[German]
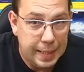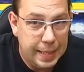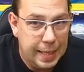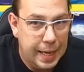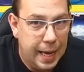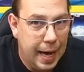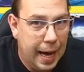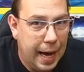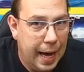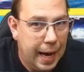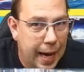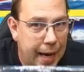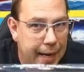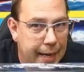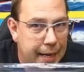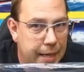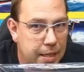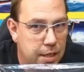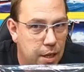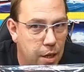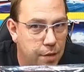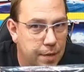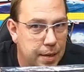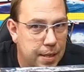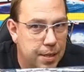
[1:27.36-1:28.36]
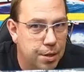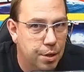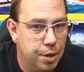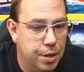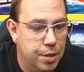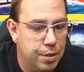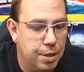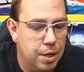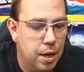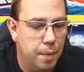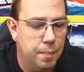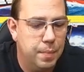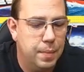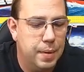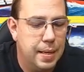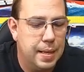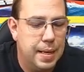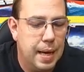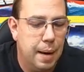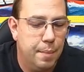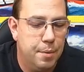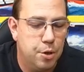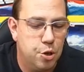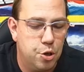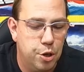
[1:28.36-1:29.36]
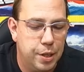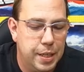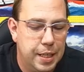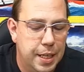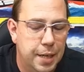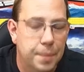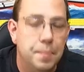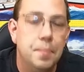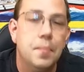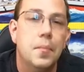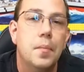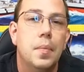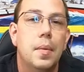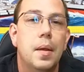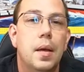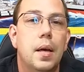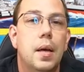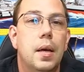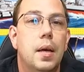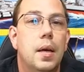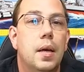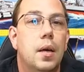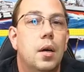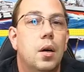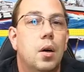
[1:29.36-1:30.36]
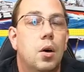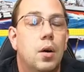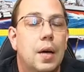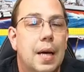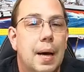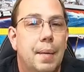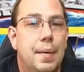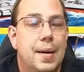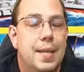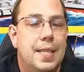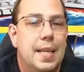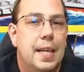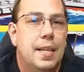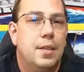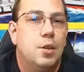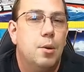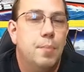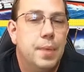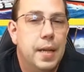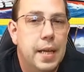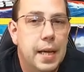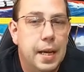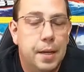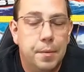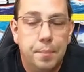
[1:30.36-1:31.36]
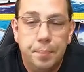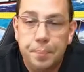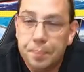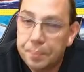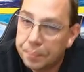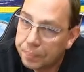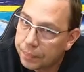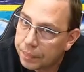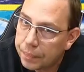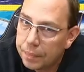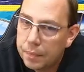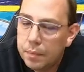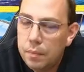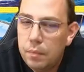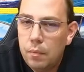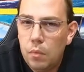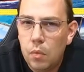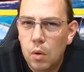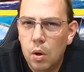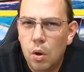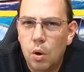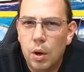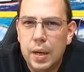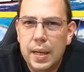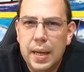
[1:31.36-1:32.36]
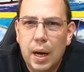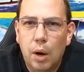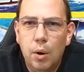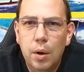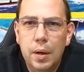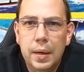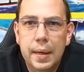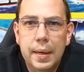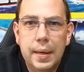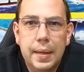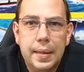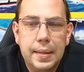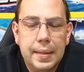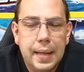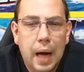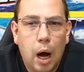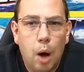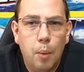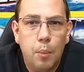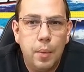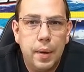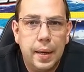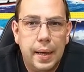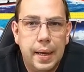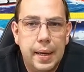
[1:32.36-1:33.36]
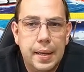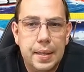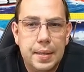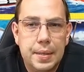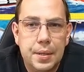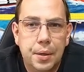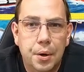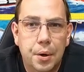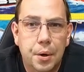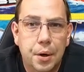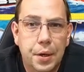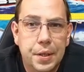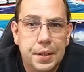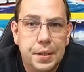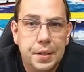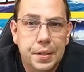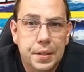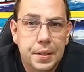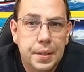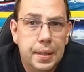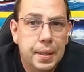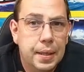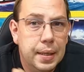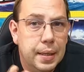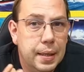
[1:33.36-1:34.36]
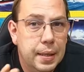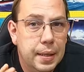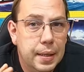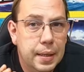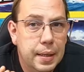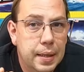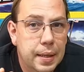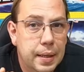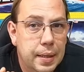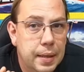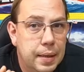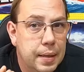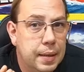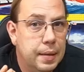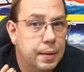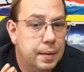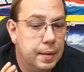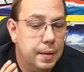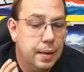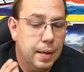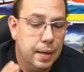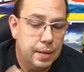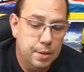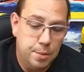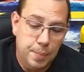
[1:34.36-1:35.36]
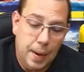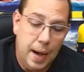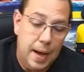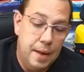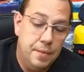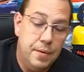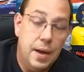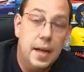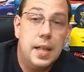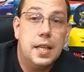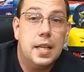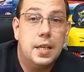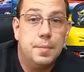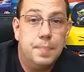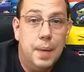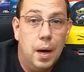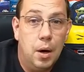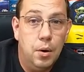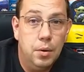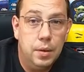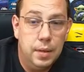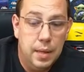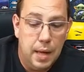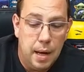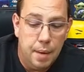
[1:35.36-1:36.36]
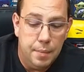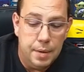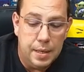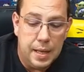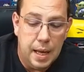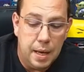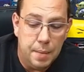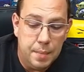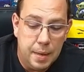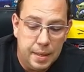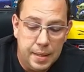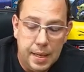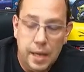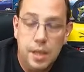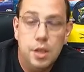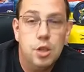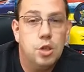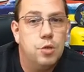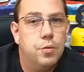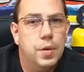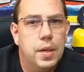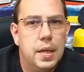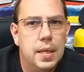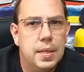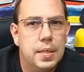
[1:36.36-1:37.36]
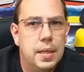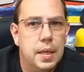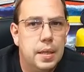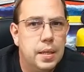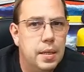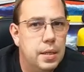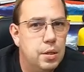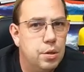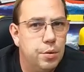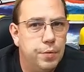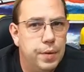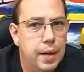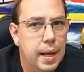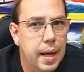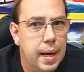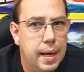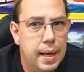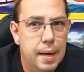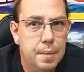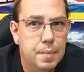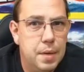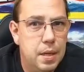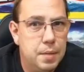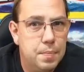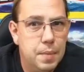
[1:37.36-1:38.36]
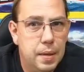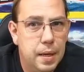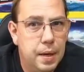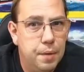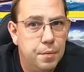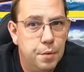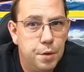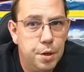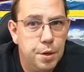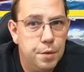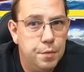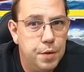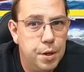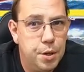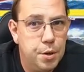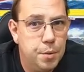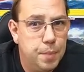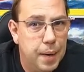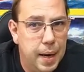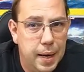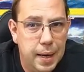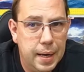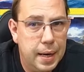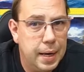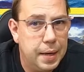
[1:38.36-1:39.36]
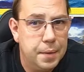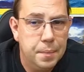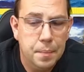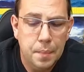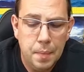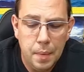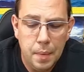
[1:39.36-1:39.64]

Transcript: Ja, da soll was Neues kommen. Ich habe schon hier. Und kann man das alles kombinieren? Und genau darum geht es heute. Zum einen werde ich das bauen, aber ich denke mal, technisch wird das hier nicht so viel hergeben, dass man davon ein Video machen kann